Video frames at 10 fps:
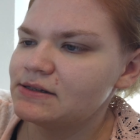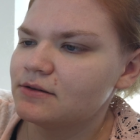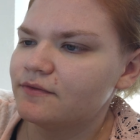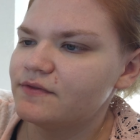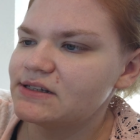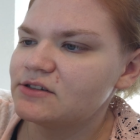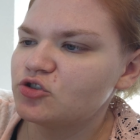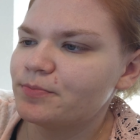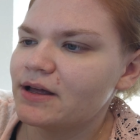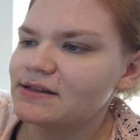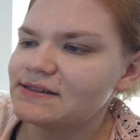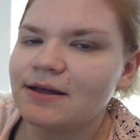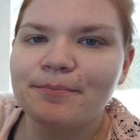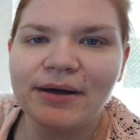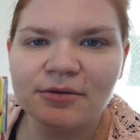Wissenspaß, der
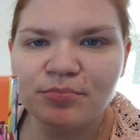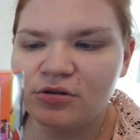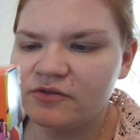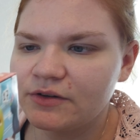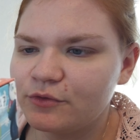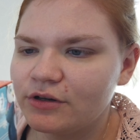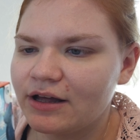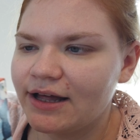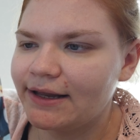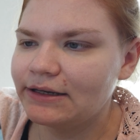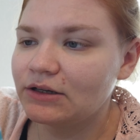Backpulver-Vulkan